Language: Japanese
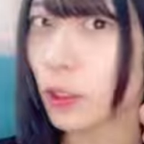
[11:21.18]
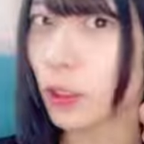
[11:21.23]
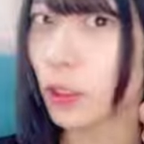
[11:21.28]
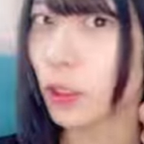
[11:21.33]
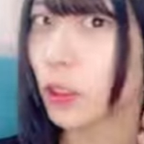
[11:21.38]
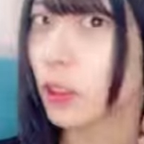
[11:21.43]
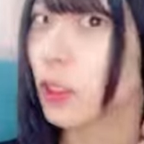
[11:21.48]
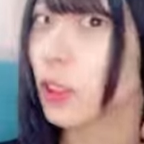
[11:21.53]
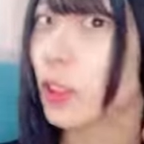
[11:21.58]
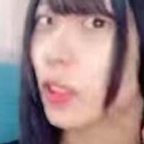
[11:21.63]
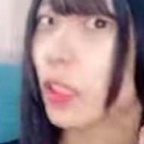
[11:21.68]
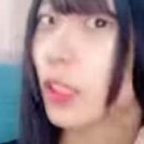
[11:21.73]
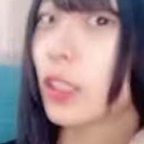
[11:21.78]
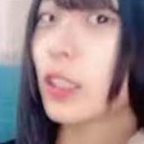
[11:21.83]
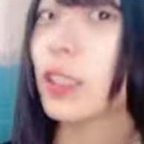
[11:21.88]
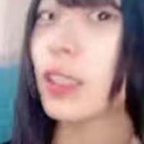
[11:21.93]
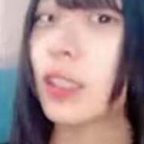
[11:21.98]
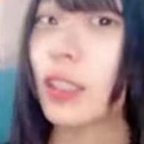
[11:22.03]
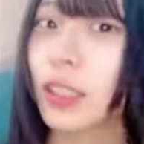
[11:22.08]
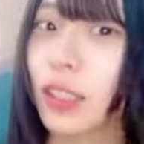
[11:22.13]
日焼け
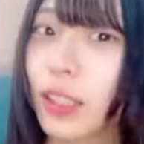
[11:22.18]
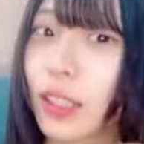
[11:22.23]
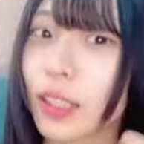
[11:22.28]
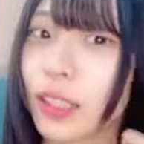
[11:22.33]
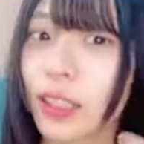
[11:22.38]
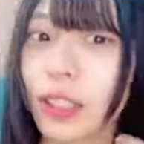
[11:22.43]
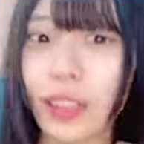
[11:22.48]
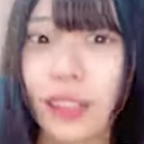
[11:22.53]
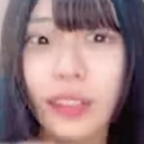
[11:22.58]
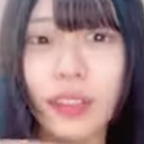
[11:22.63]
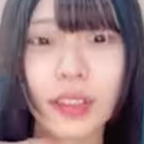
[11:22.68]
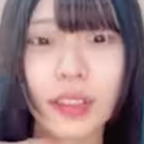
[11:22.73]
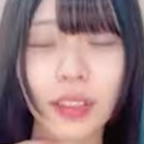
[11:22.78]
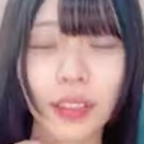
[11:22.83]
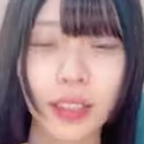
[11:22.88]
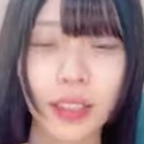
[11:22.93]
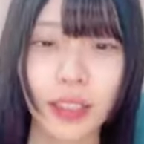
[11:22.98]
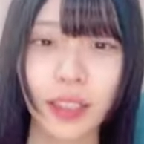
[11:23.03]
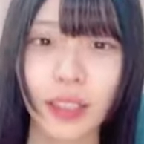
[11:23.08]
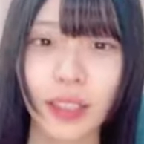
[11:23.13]
してたから言って
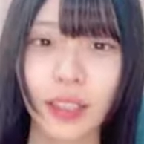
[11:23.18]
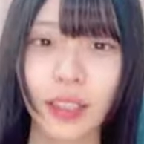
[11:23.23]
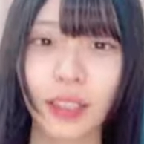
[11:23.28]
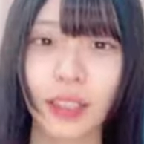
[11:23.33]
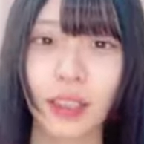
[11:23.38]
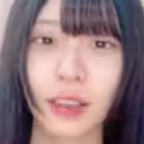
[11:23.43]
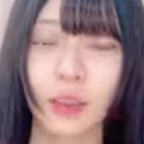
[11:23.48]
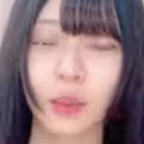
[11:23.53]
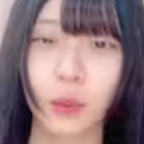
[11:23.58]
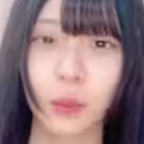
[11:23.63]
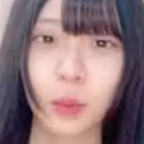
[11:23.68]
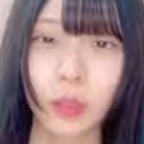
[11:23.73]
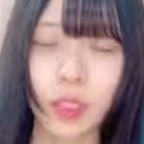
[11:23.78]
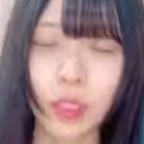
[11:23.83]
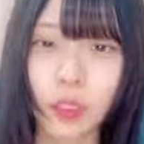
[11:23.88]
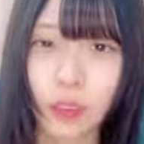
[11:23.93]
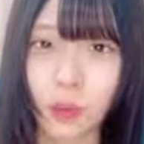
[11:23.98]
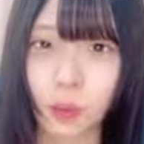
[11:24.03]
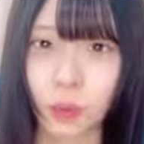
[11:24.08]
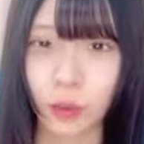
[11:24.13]
ただけっていうあれ
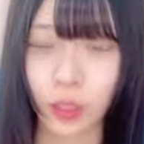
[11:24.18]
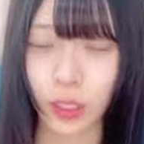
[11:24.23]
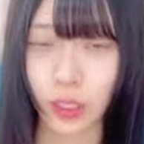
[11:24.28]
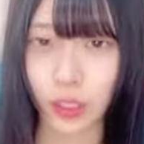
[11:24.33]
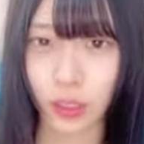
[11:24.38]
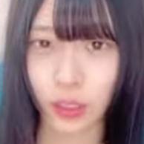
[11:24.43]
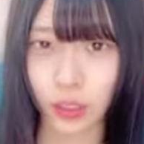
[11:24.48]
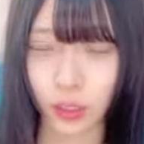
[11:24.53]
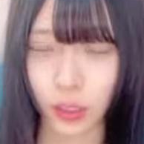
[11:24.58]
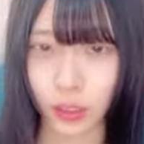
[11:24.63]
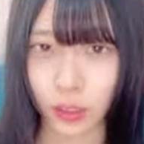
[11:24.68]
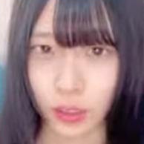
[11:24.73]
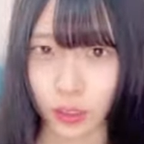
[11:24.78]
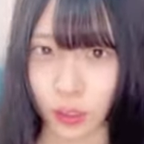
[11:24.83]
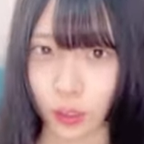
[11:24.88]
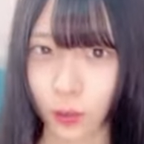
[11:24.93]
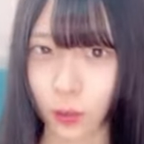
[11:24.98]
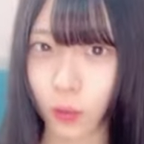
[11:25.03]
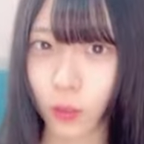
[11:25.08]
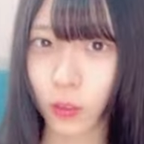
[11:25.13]
しょうもない説なんです
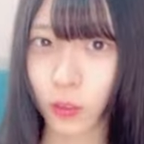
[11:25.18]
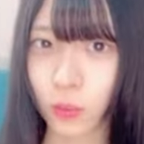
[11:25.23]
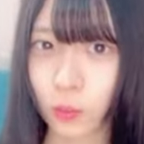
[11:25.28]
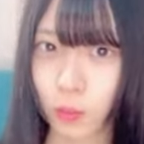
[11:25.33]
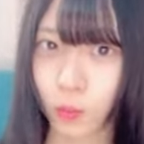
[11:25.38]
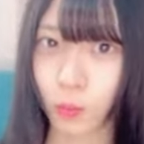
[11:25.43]
けど